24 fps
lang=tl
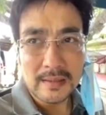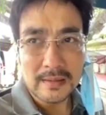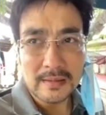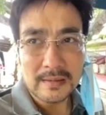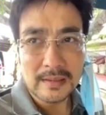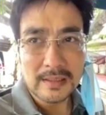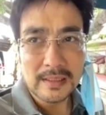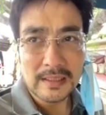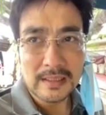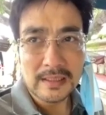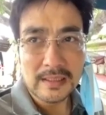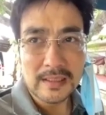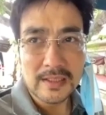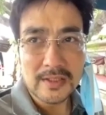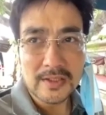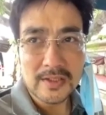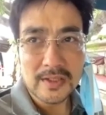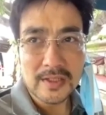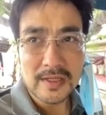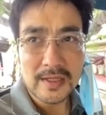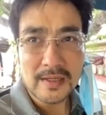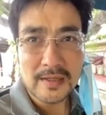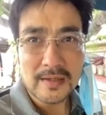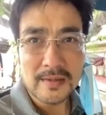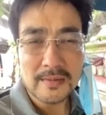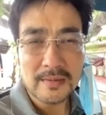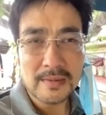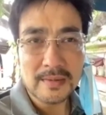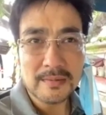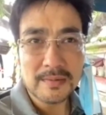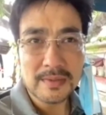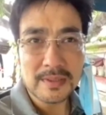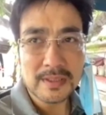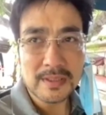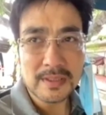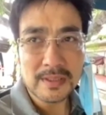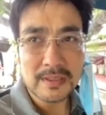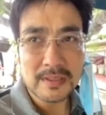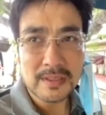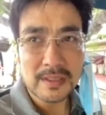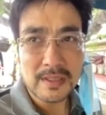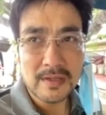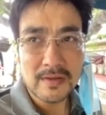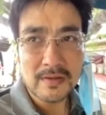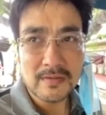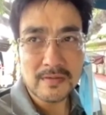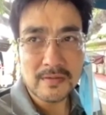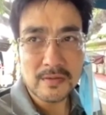Nilagnat siya, when was this,
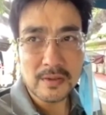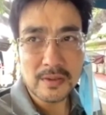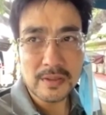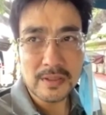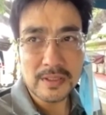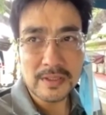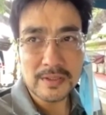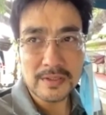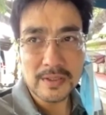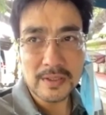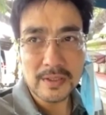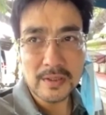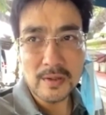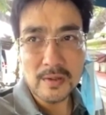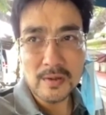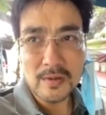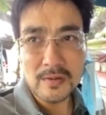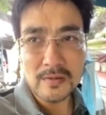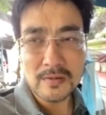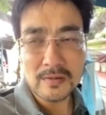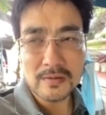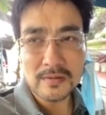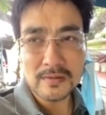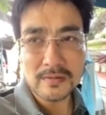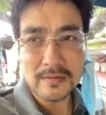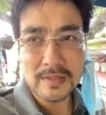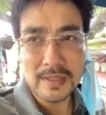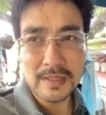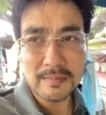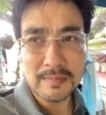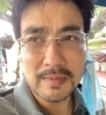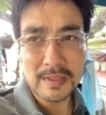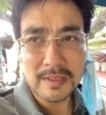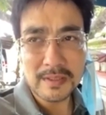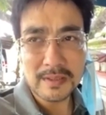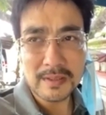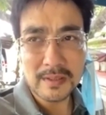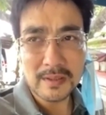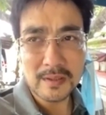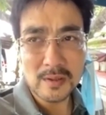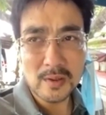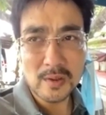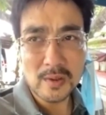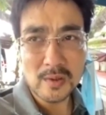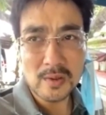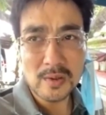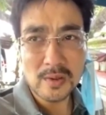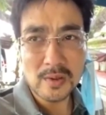3 or 4 days ago or 5 days
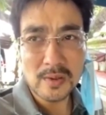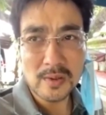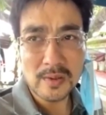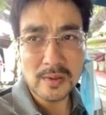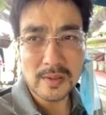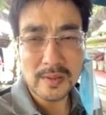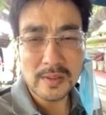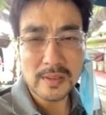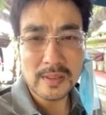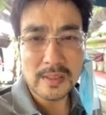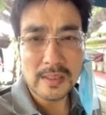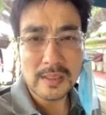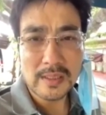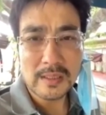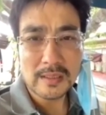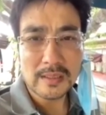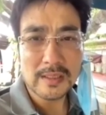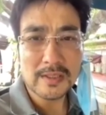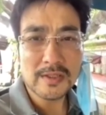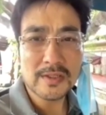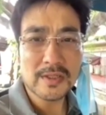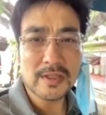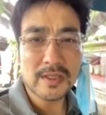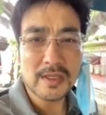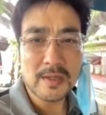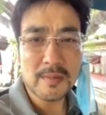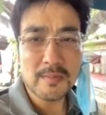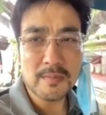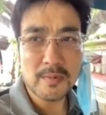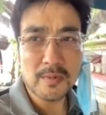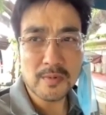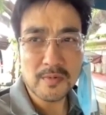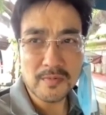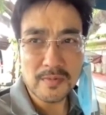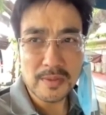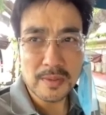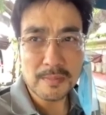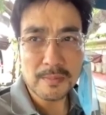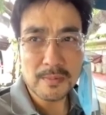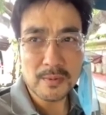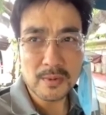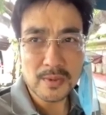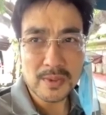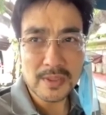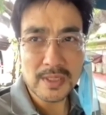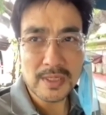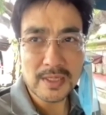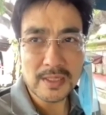ago. It's nag-improve na
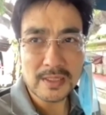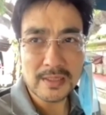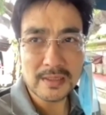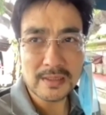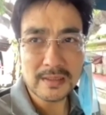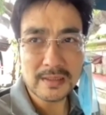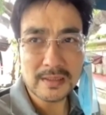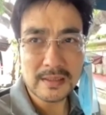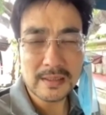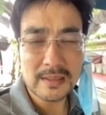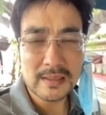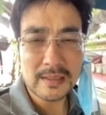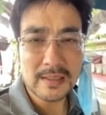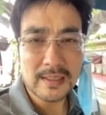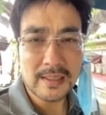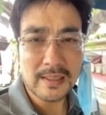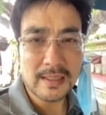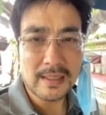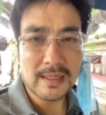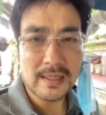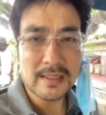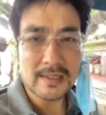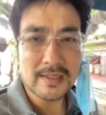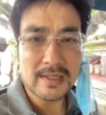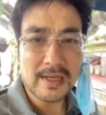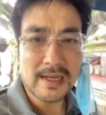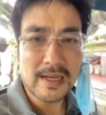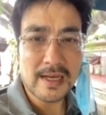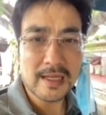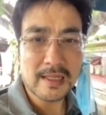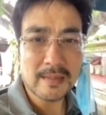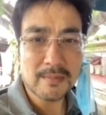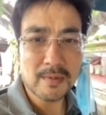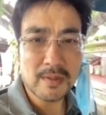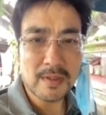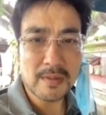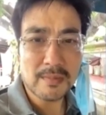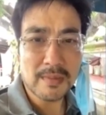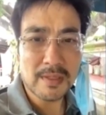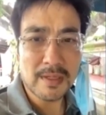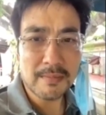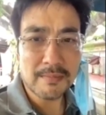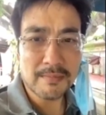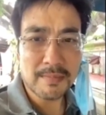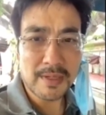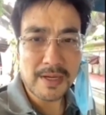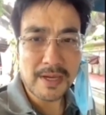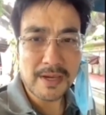po siya. Kaya sa lahat po ng
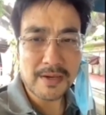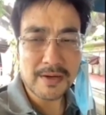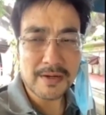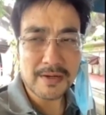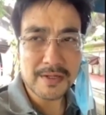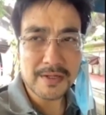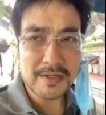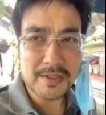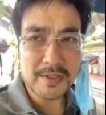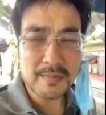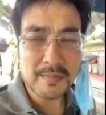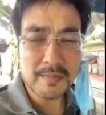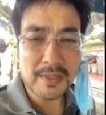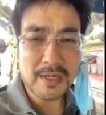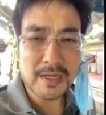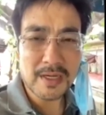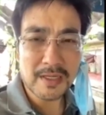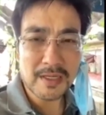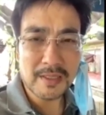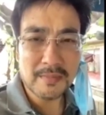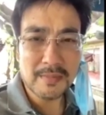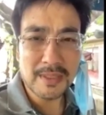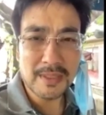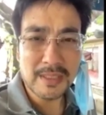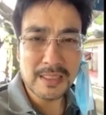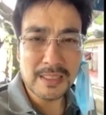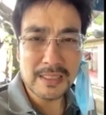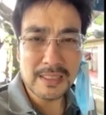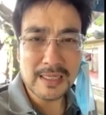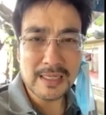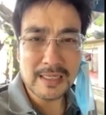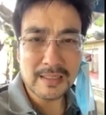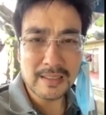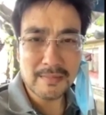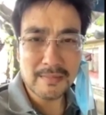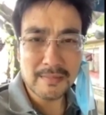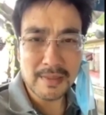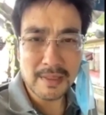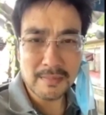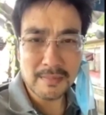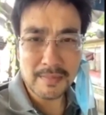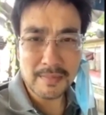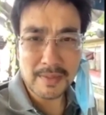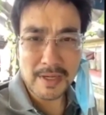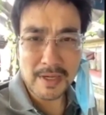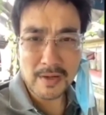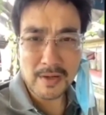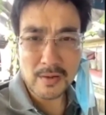mga prayers, mga kaibigan natin, mga
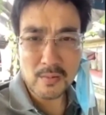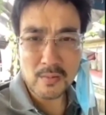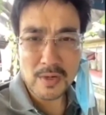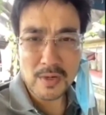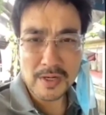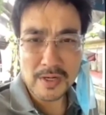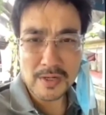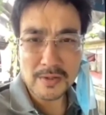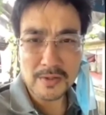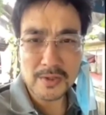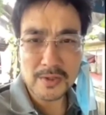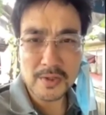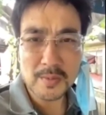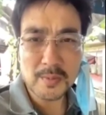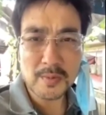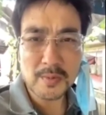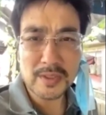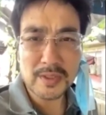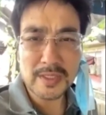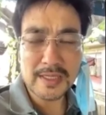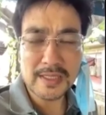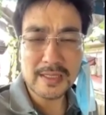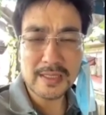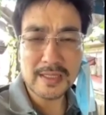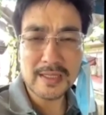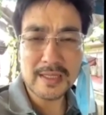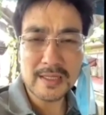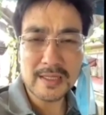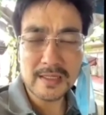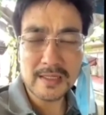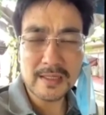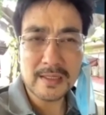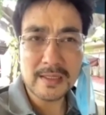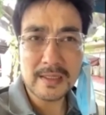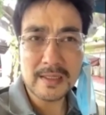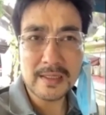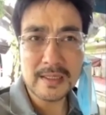prayer warriors po natin,